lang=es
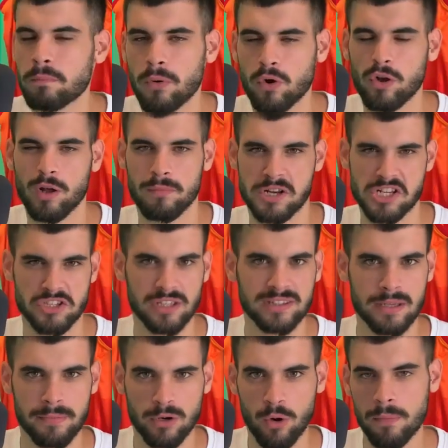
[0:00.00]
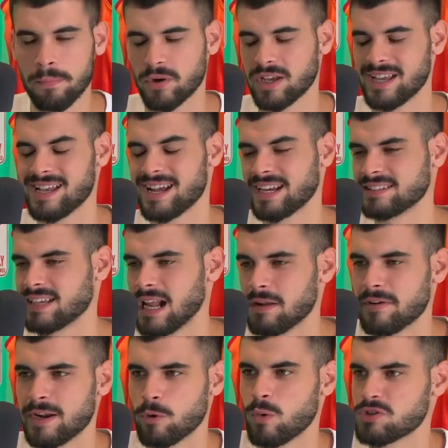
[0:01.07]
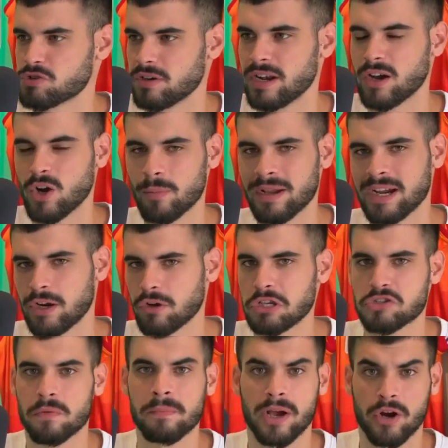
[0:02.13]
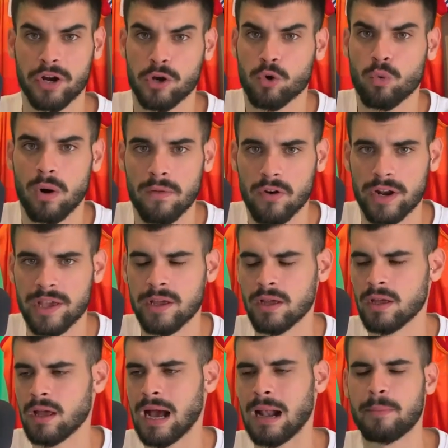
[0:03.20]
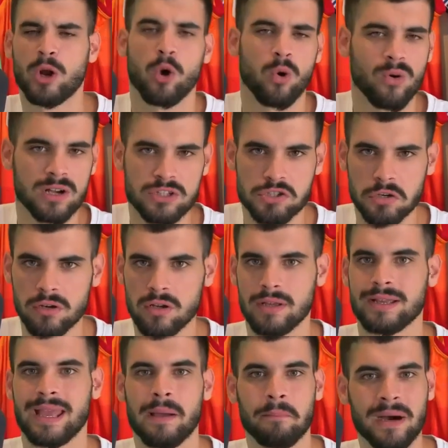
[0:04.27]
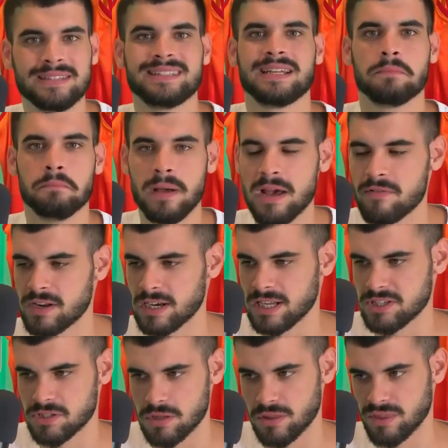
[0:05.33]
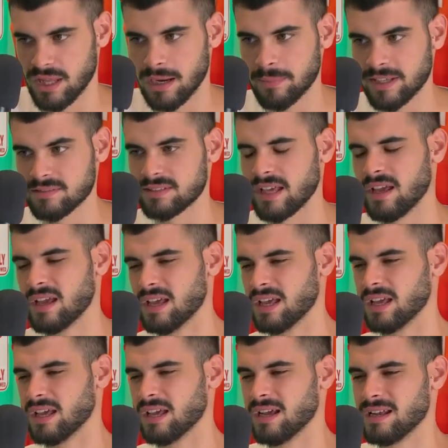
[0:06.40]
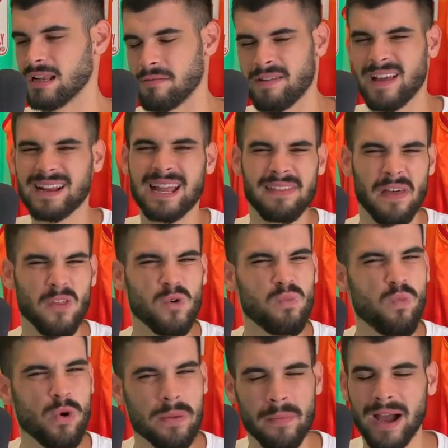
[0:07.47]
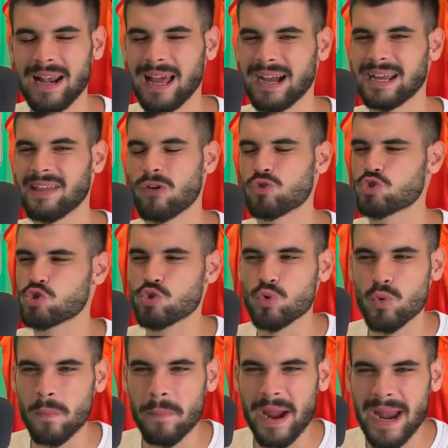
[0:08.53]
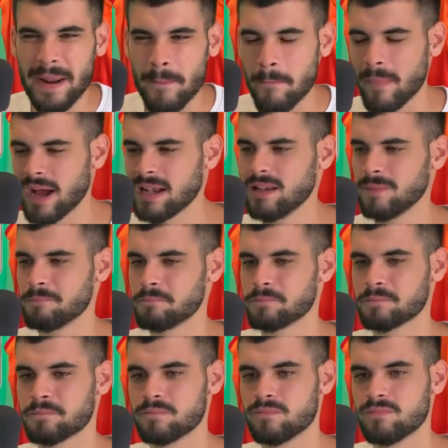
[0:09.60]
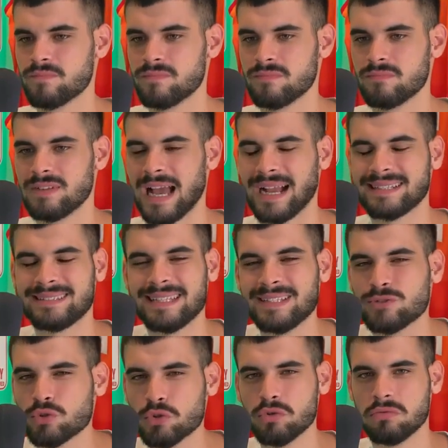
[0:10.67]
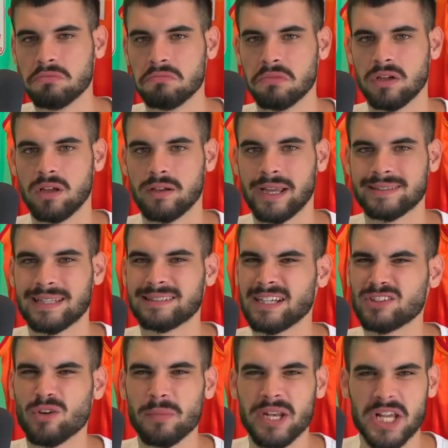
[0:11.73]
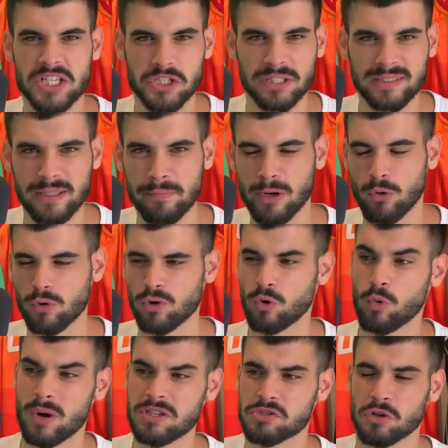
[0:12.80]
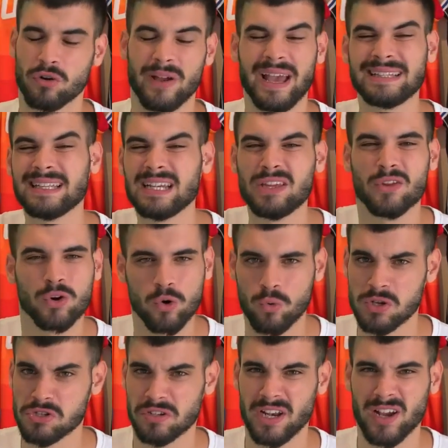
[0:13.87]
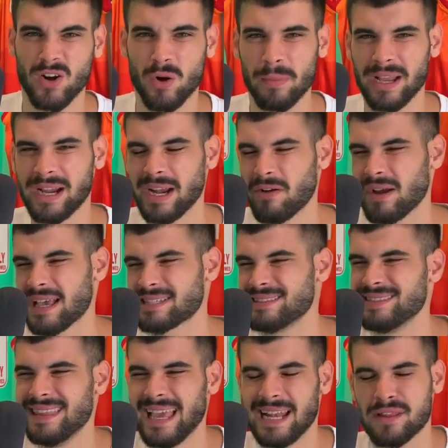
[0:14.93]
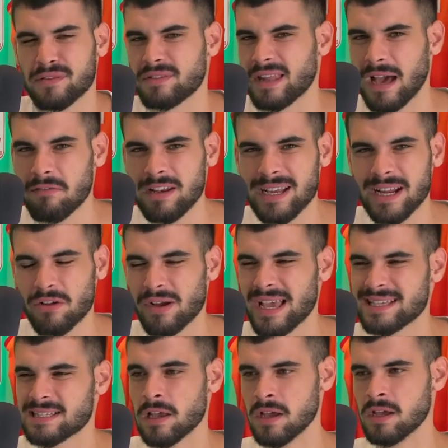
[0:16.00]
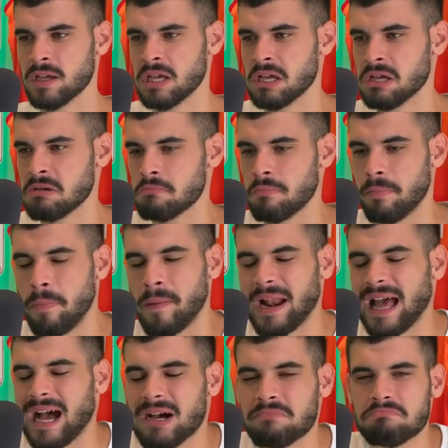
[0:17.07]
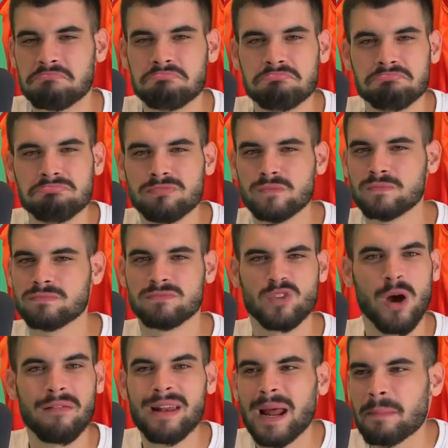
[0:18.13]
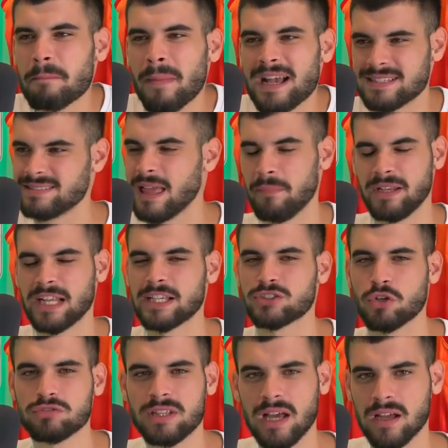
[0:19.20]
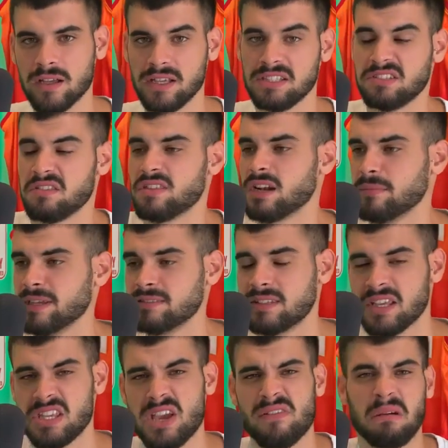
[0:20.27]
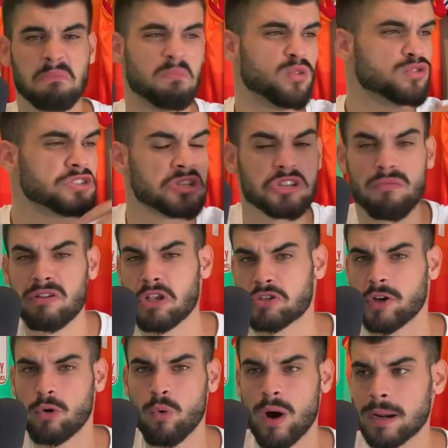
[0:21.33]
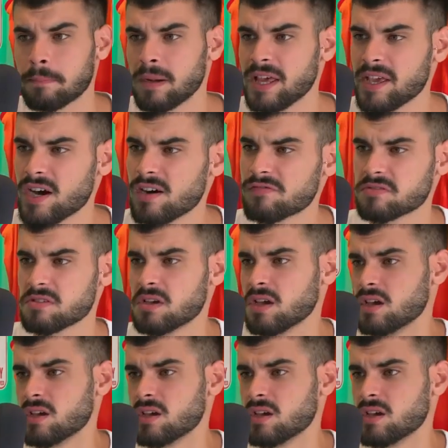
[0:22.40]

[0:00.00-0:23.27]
un poco los Minnesota Timberwolves porque ya Red Calver y Juancho Hernán Gómez creo que son mejores jugadores, al menos Juancho, que Patrick Beverly, sinceramente. La verdad han quedado muy mal, han quedado súper mal. Mm, la actitud que está teniendo Minnesota Timberwolves con Juancho, que ha tenido con Juancho Hernán Gómez, creo que es deleznable, creo que es para mm, no hablar más de Minnesota y sinceramente llevan muchísimos años en jugar playoffs